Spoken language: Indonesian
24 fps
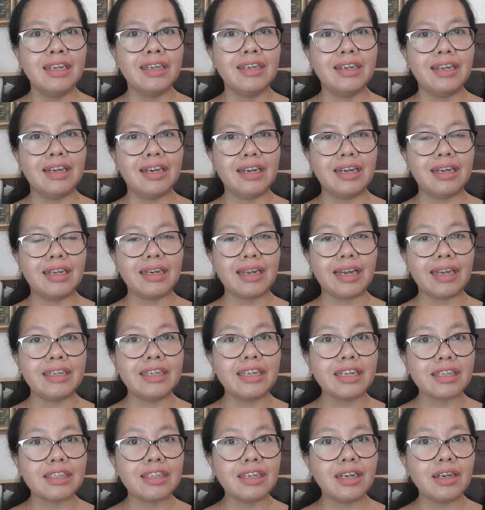dan
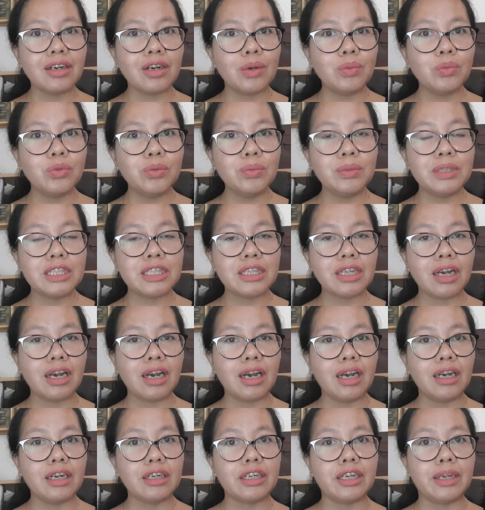akhirnya kamu
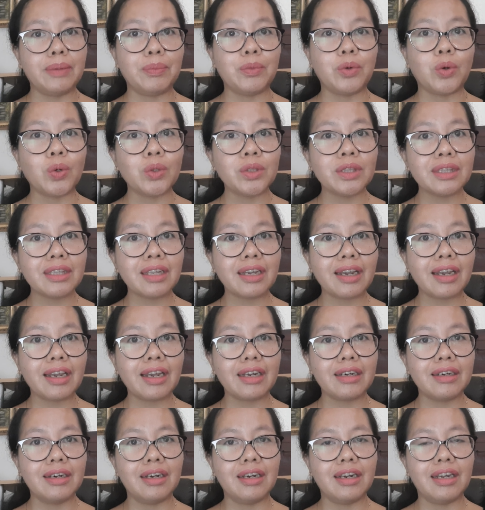bisa keep kontak
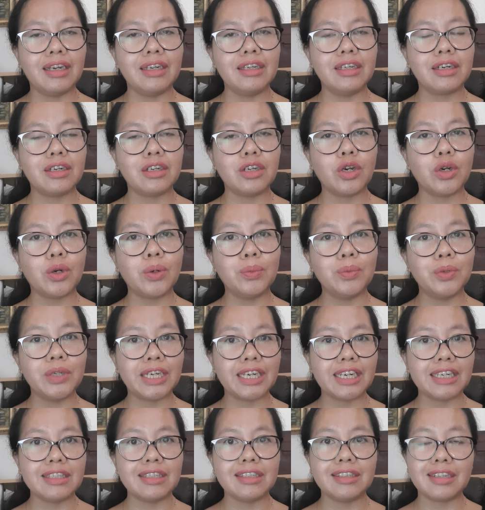dan akhirnya
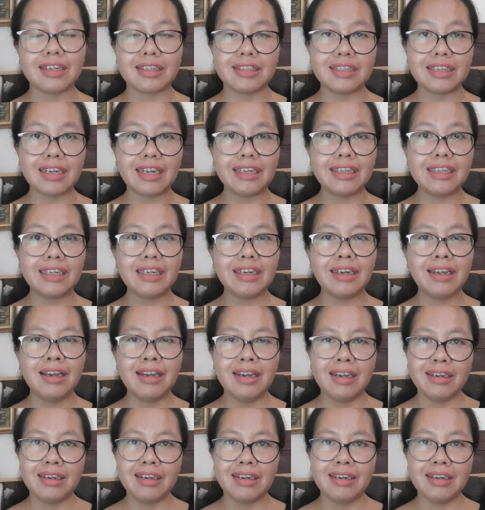komunikasi terjalin